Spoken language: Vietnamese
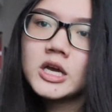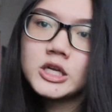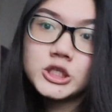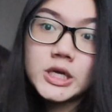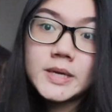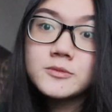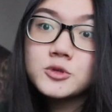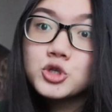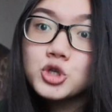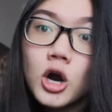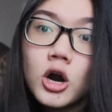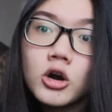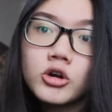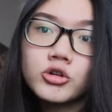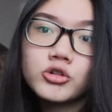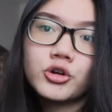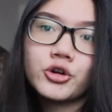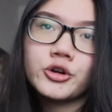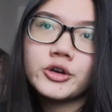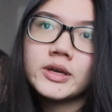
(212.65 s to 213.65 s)
James
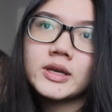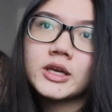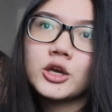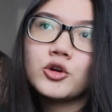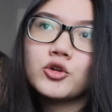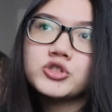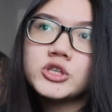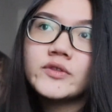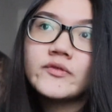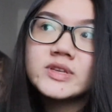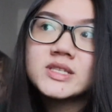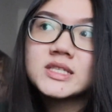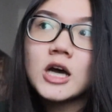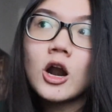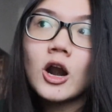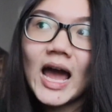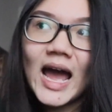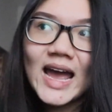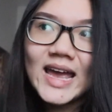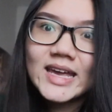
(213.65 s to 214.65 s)
Shaw rồi kiểu Jeffree
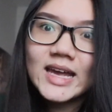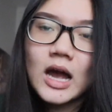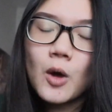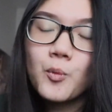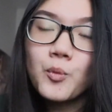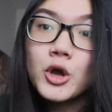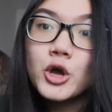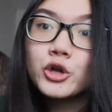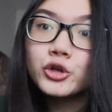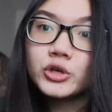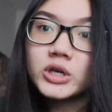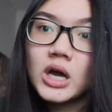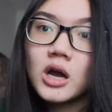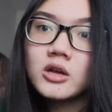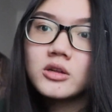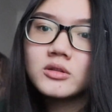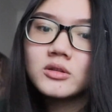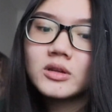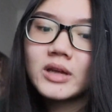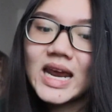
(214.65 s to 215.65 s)
Star là ai không tụi
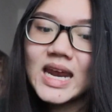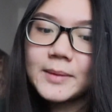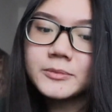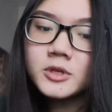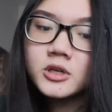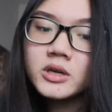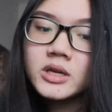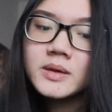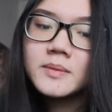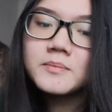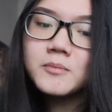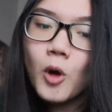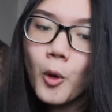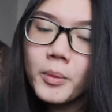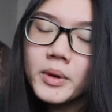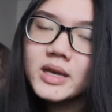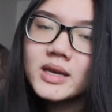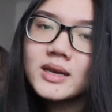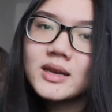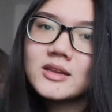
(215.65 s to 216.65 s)
nó nghe lập tức ấy
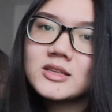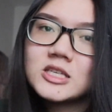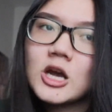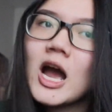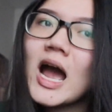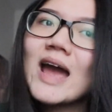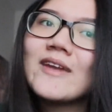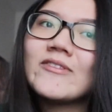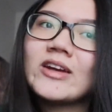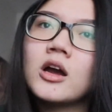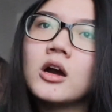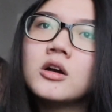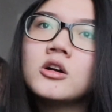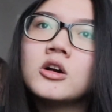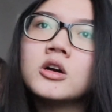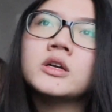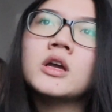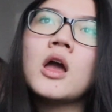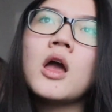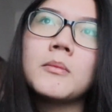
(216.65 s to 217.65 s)
một ấy chỉ có hai phản ứng
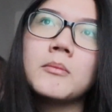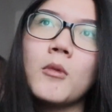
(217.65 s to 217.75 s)
thôi